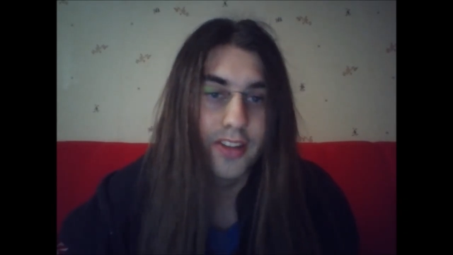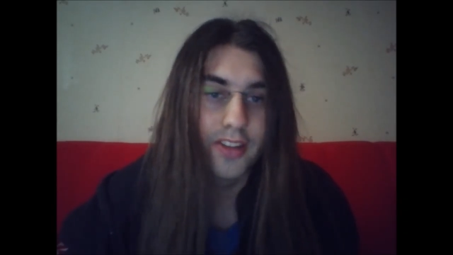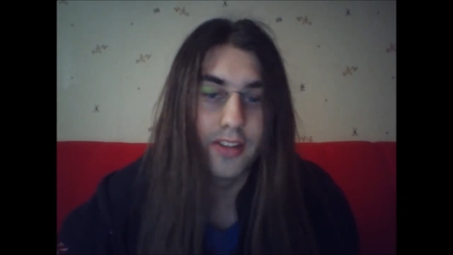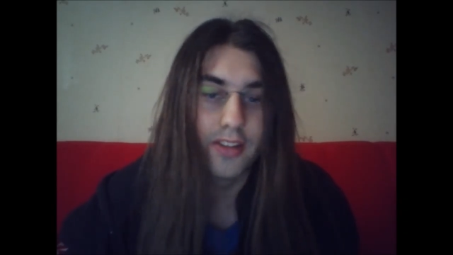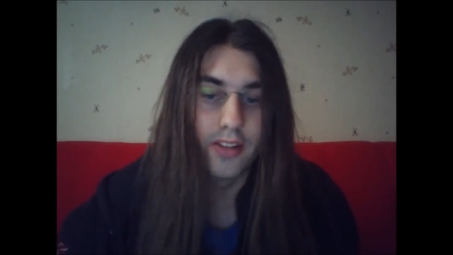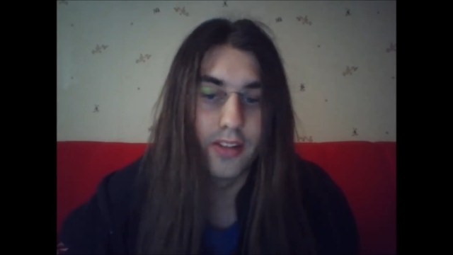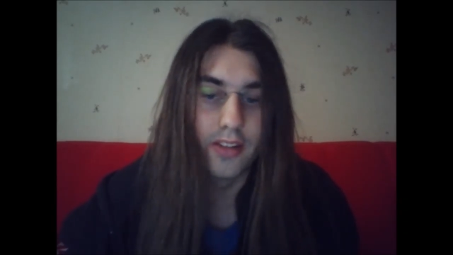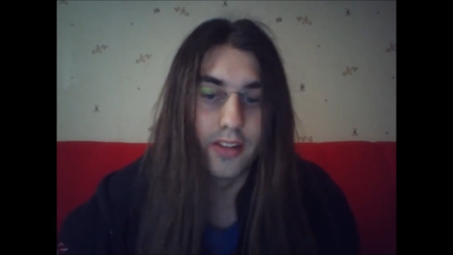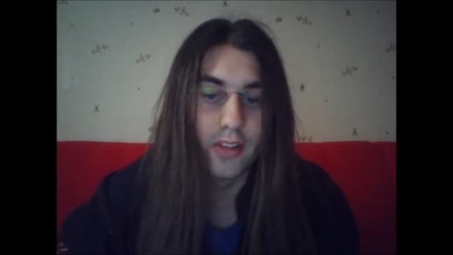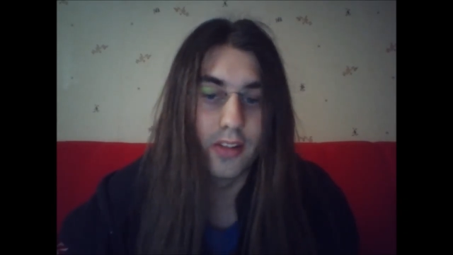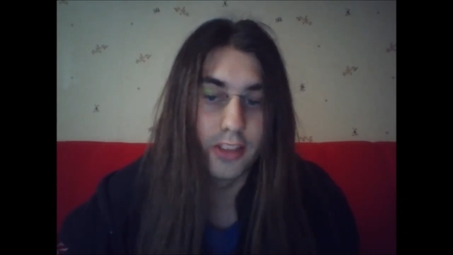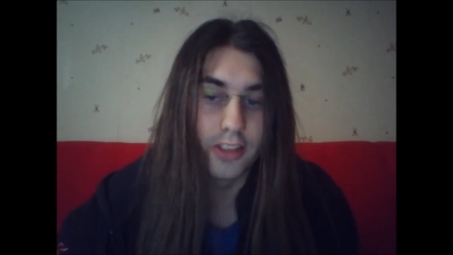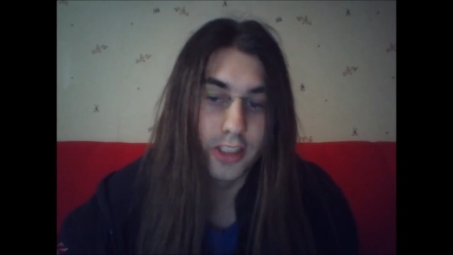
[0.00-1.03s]

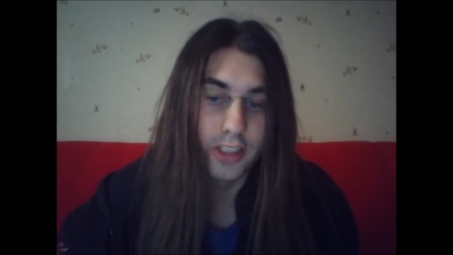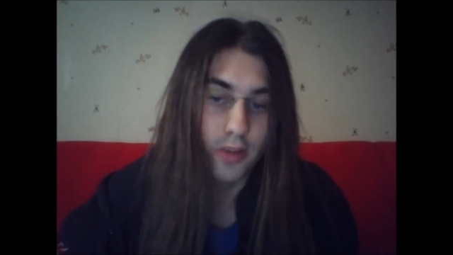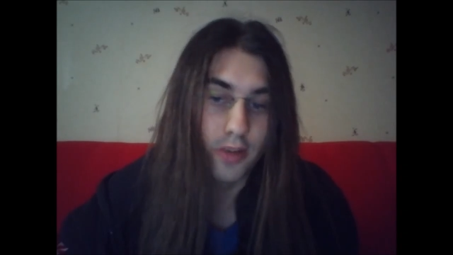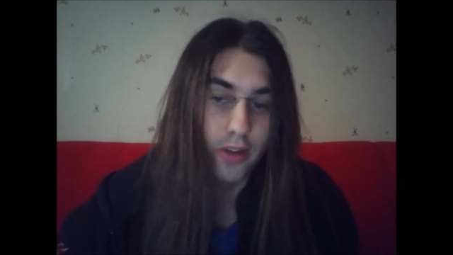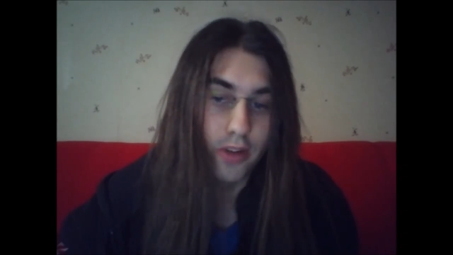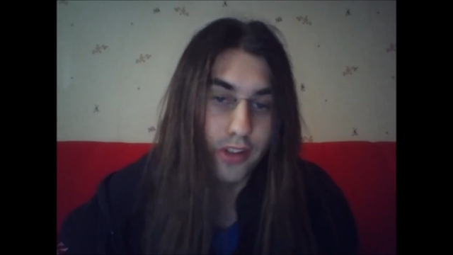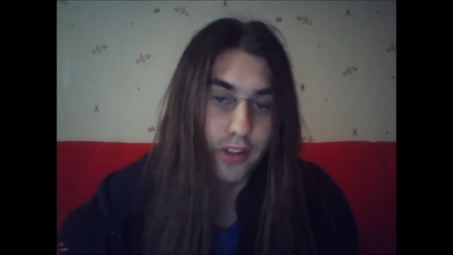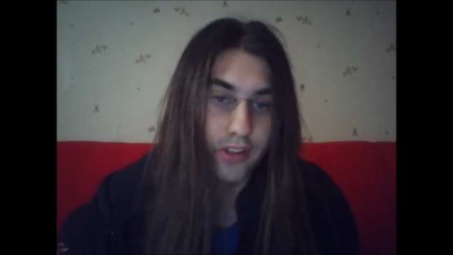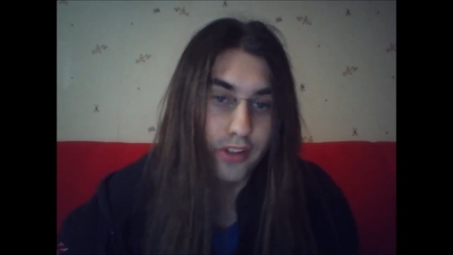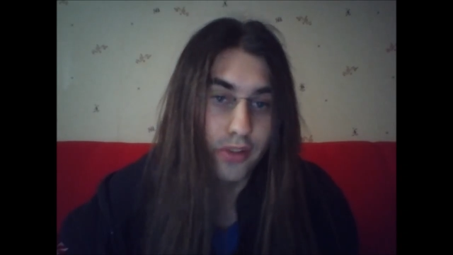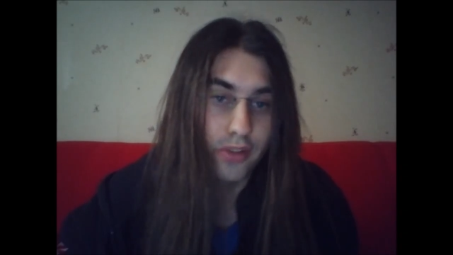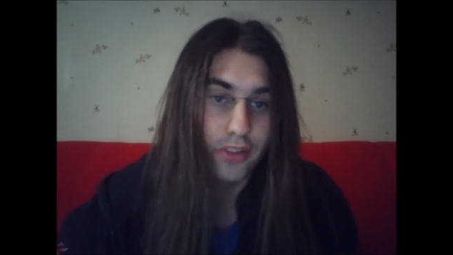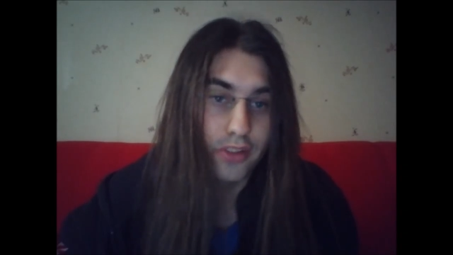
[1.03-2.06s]
euh, les e G-Guardians,
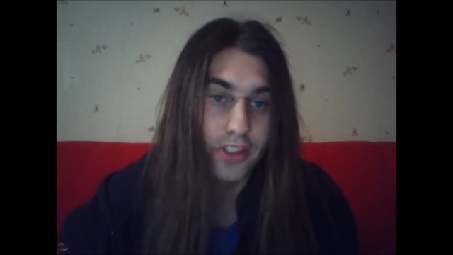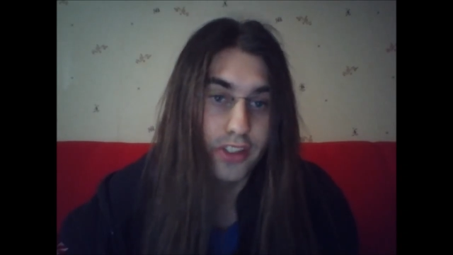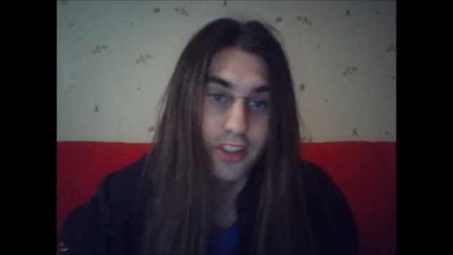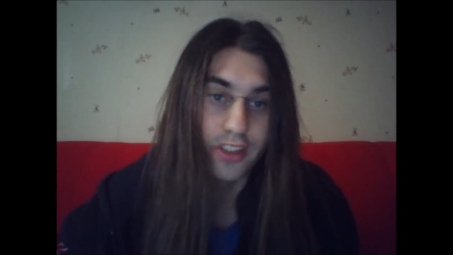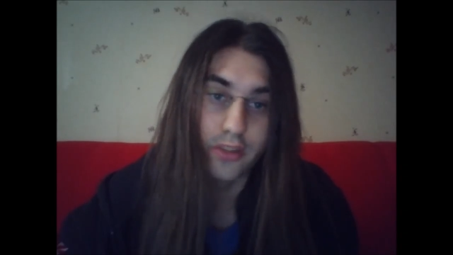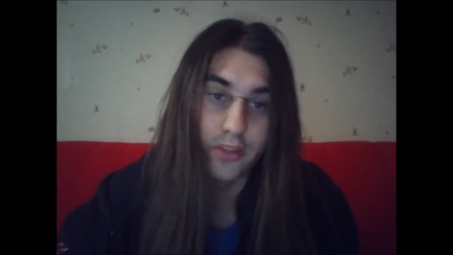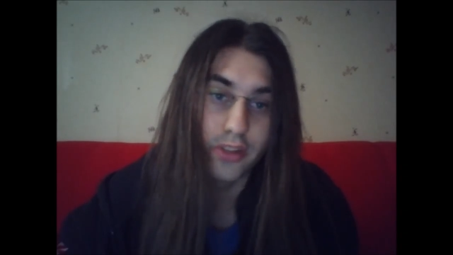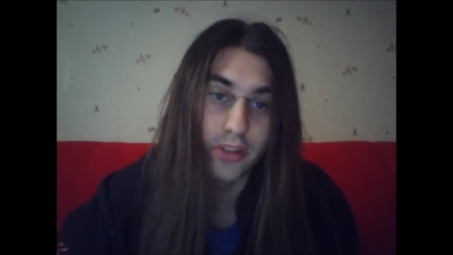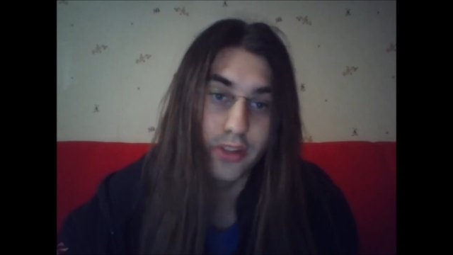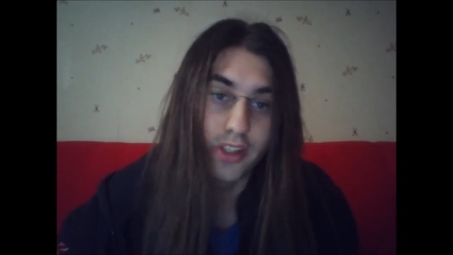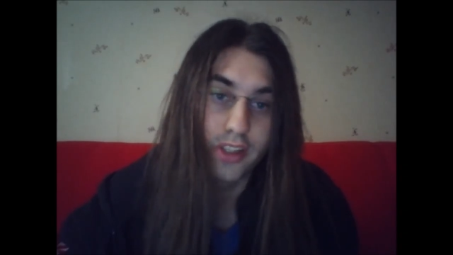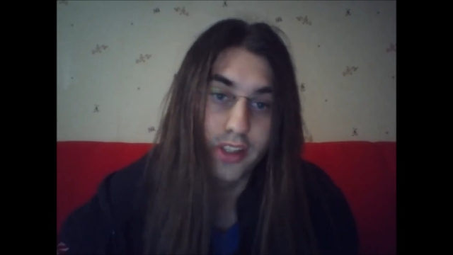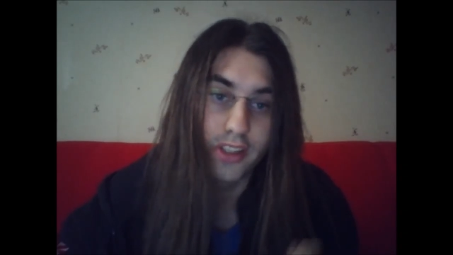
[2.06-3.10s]
donc c'est des
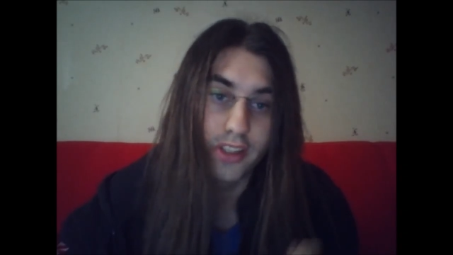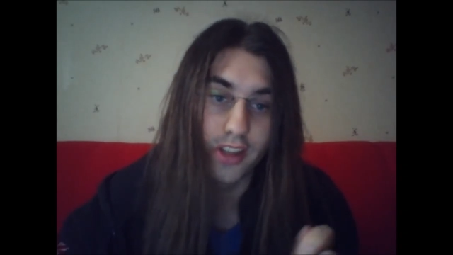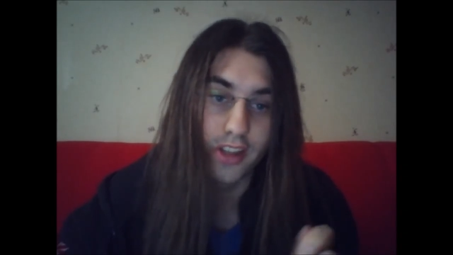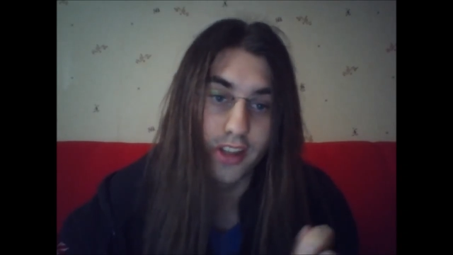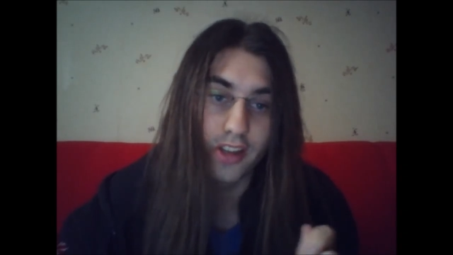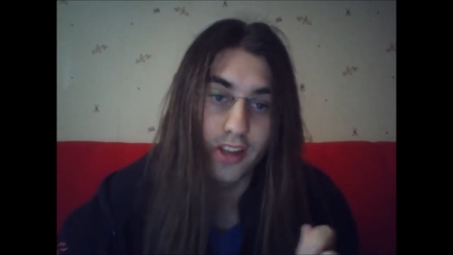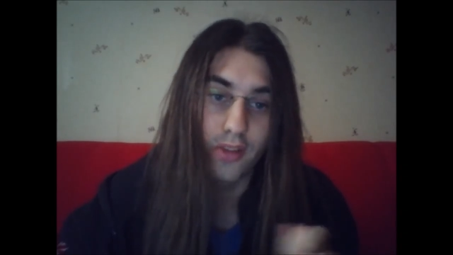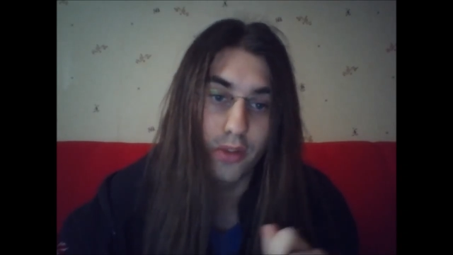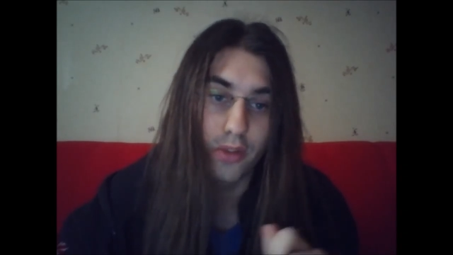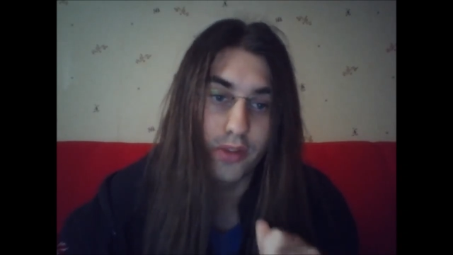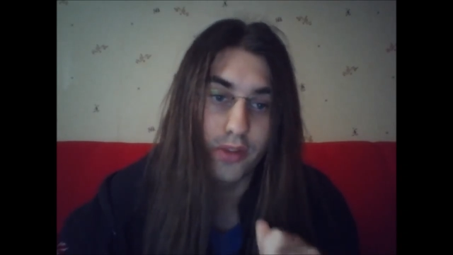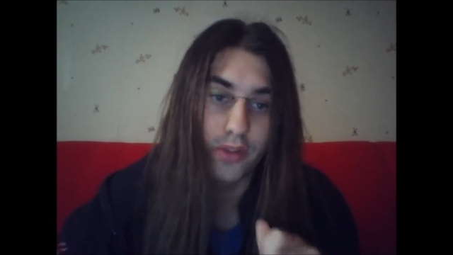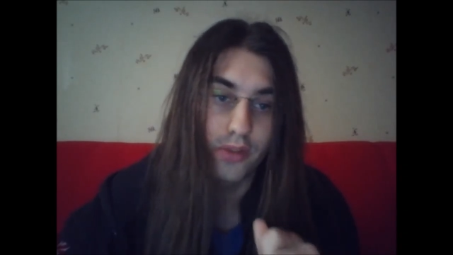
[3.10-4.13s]
unités qui arrivent en
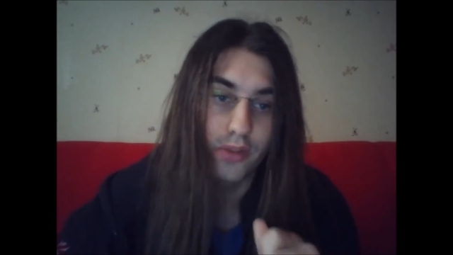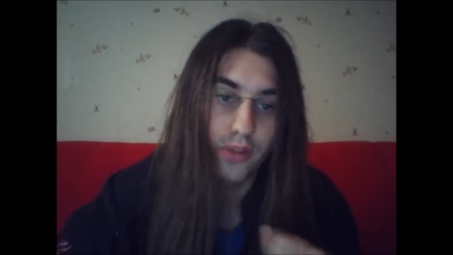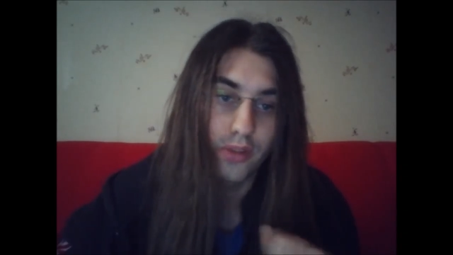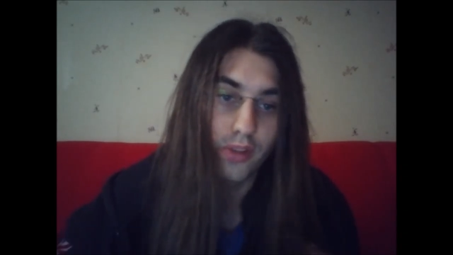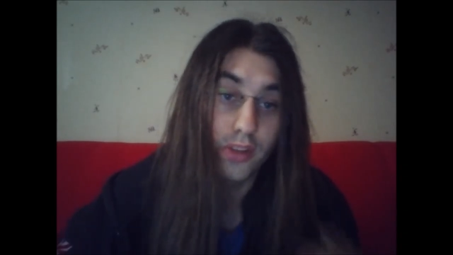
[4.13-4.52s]
se défaussant,